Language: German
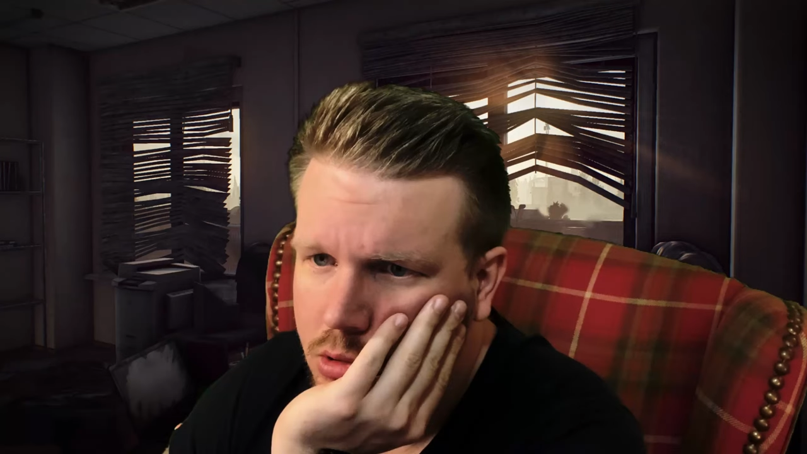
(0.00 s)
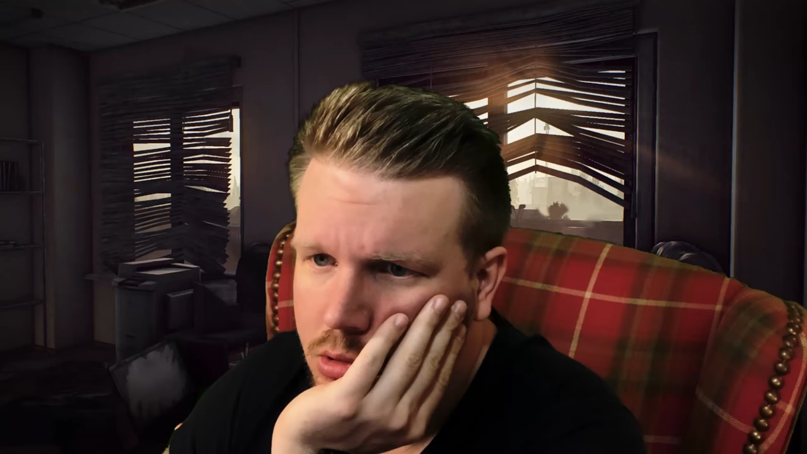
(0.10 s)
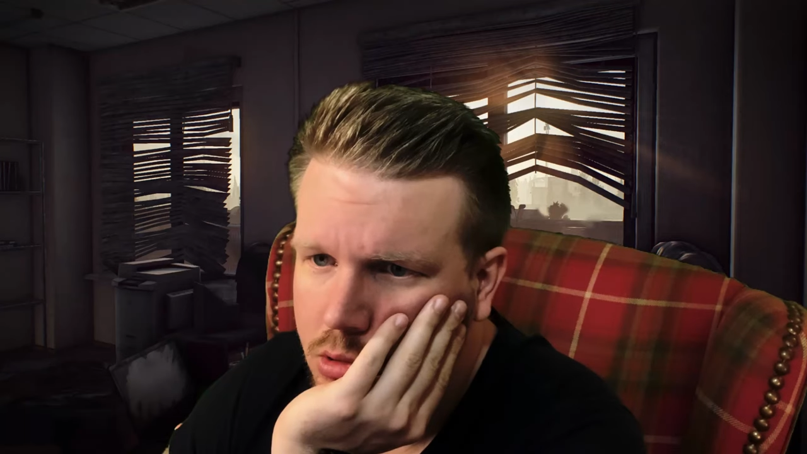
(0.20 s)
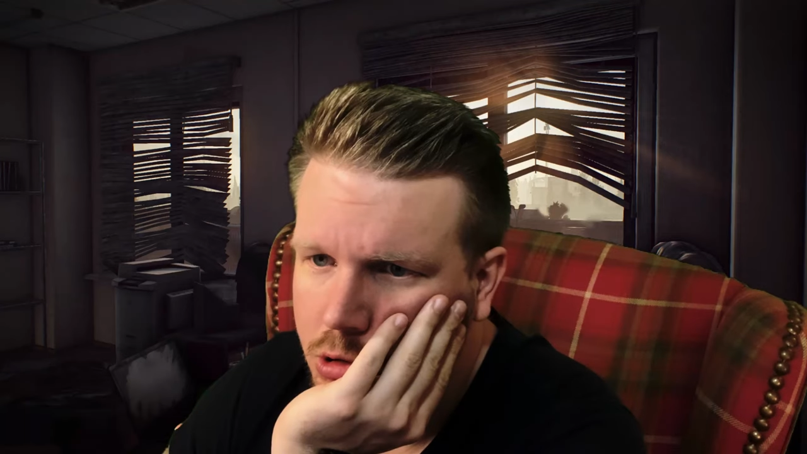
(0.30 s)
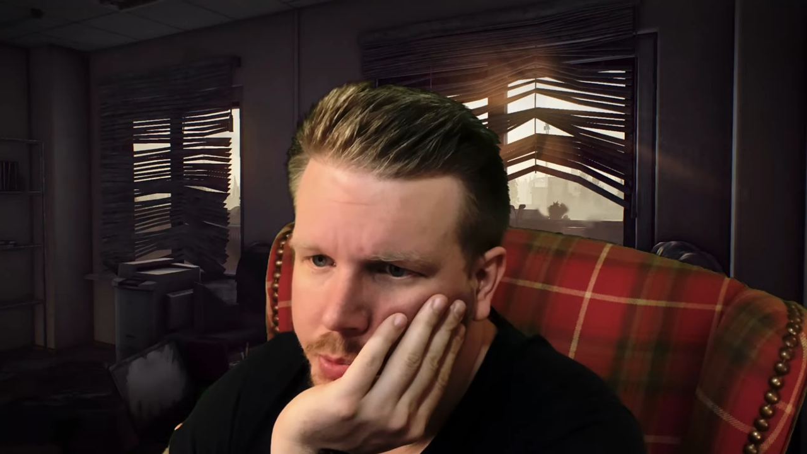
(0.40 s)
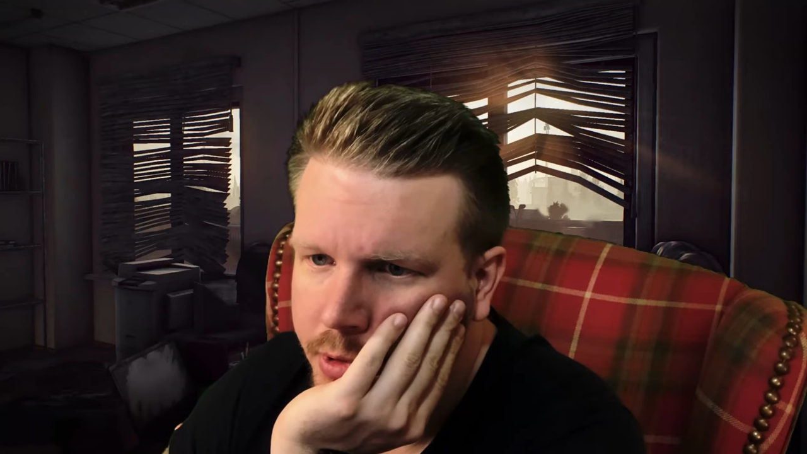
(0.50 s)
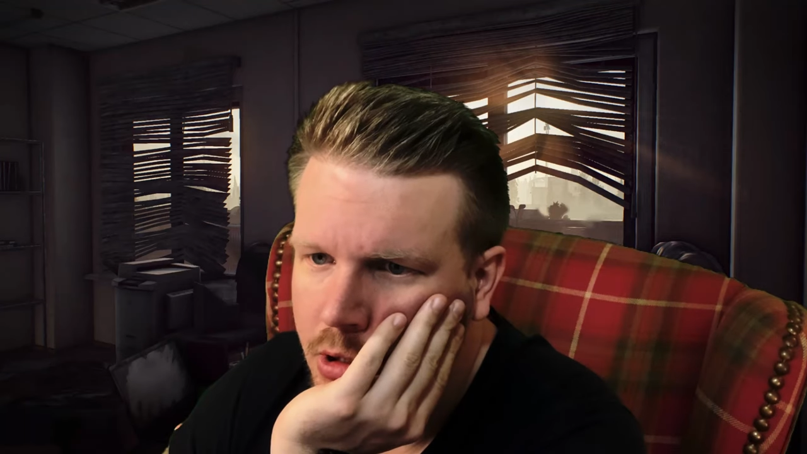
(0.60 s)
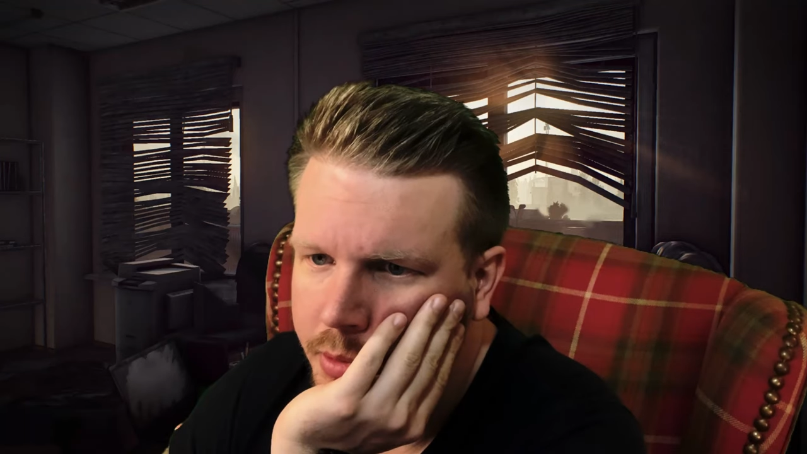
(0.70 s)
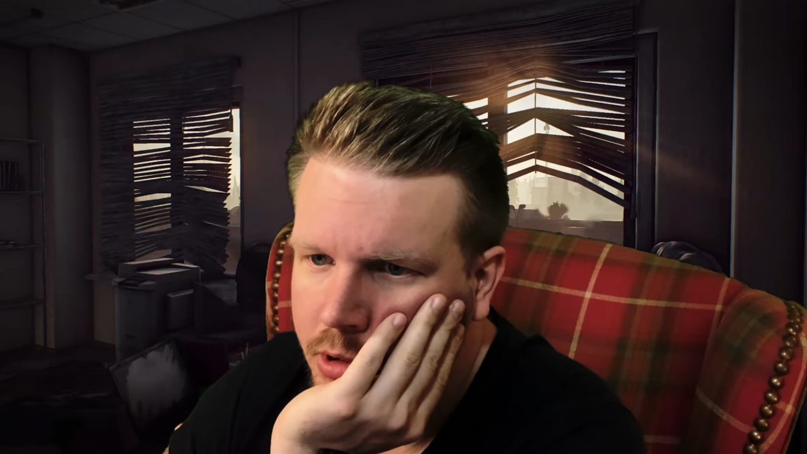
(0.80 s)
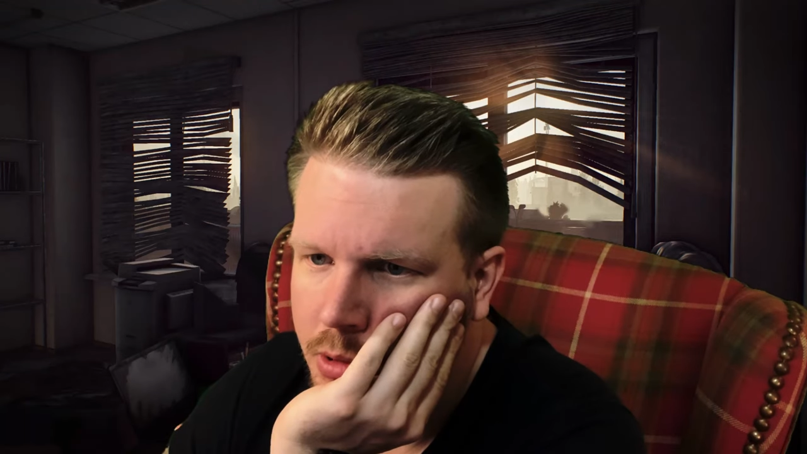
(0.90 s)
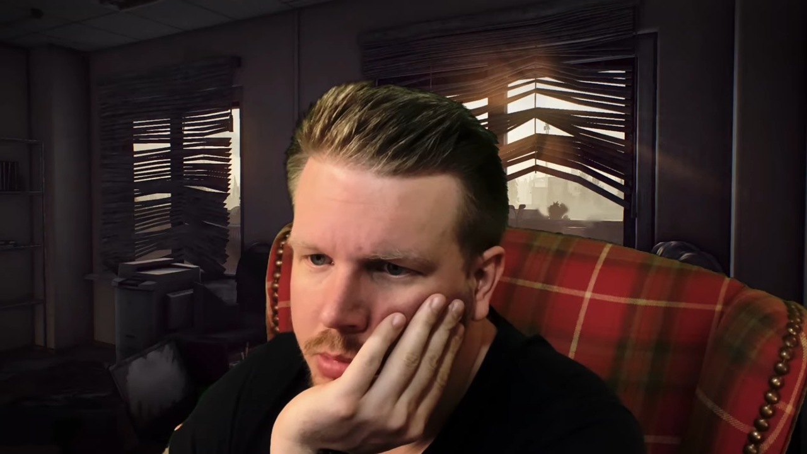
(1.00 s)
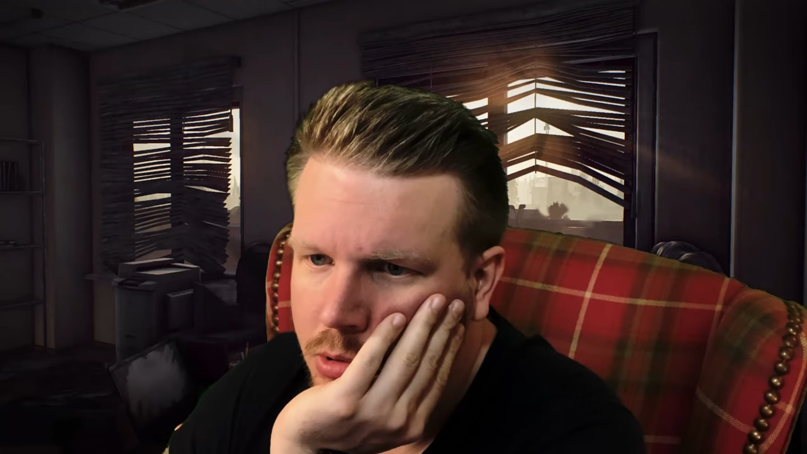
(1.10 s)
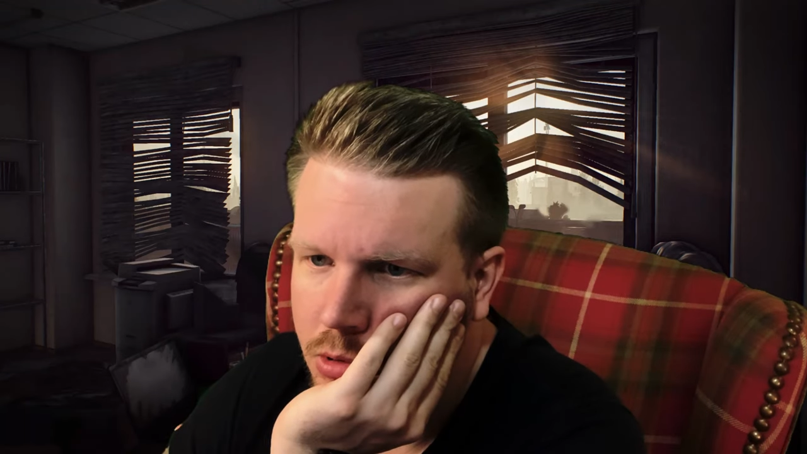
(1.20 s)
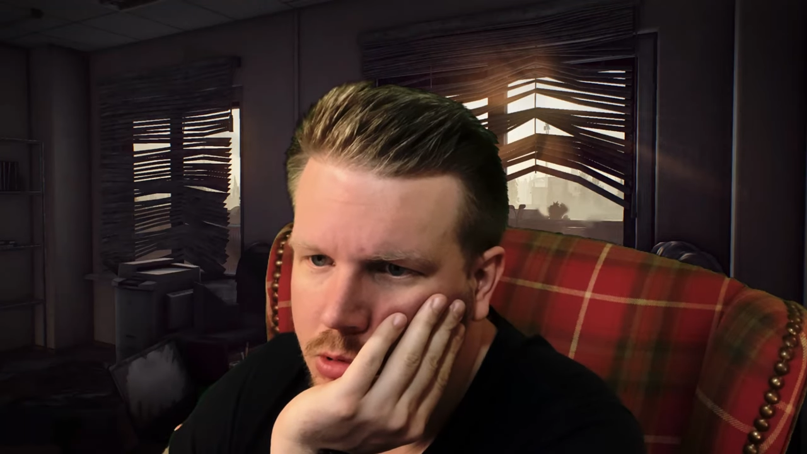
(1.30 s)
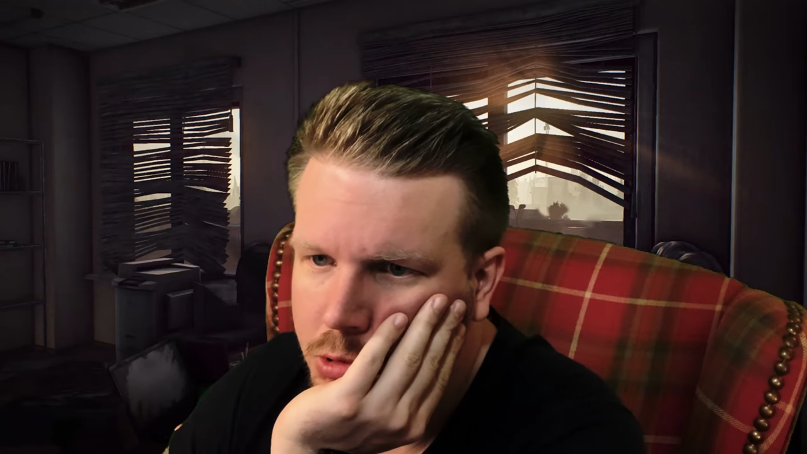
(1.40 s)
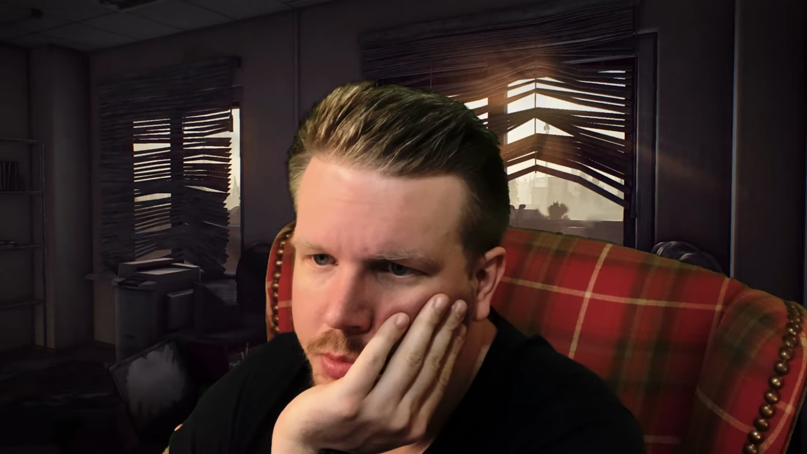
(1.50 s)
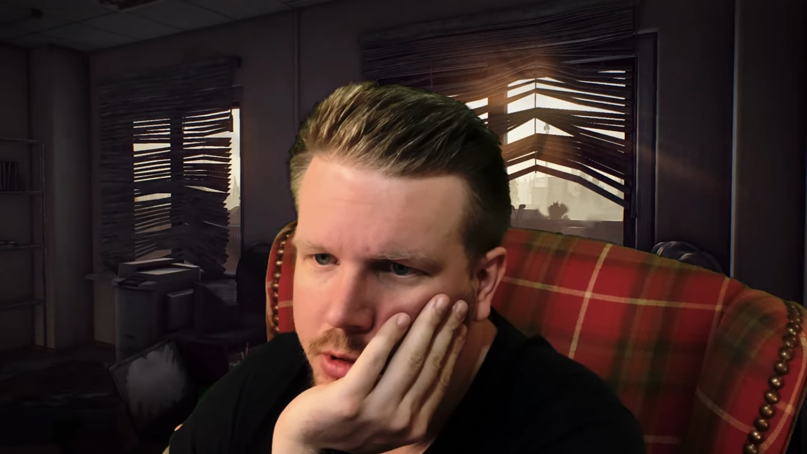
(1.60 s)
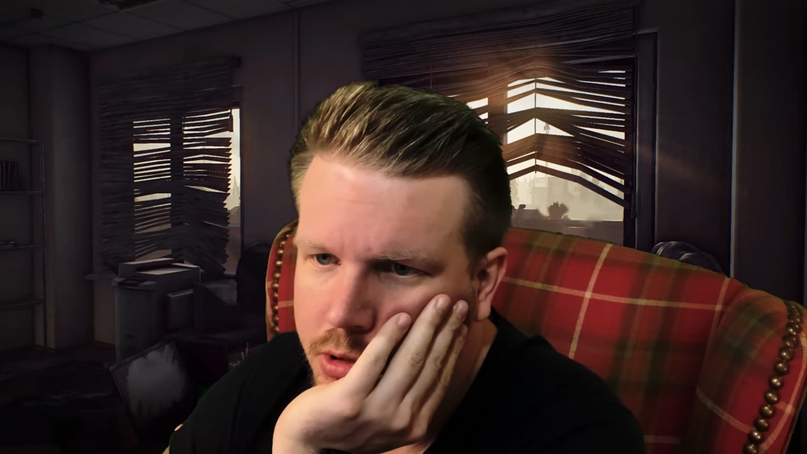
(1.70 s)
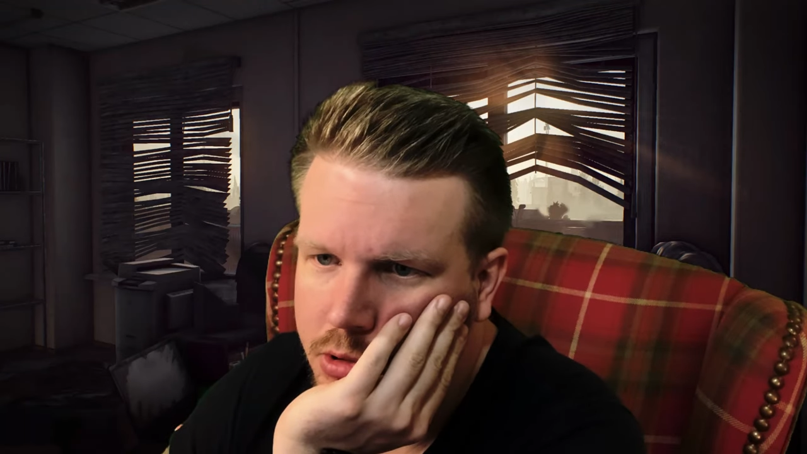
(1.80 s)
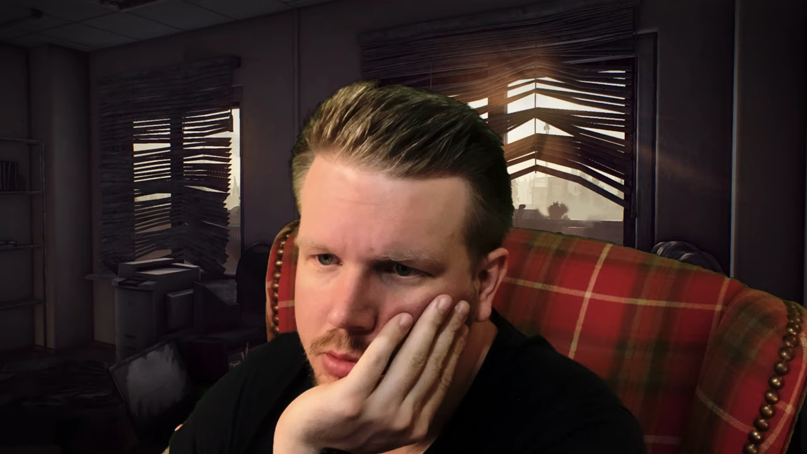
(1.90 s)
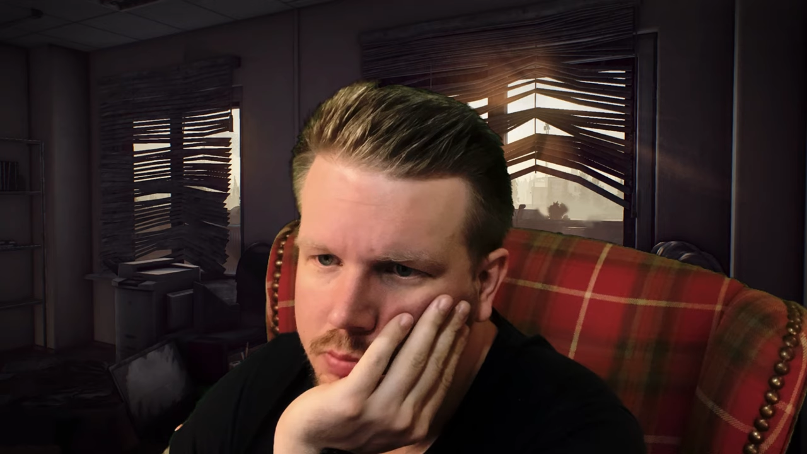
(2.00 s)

Das Spiel habe ich halb tot gespielt.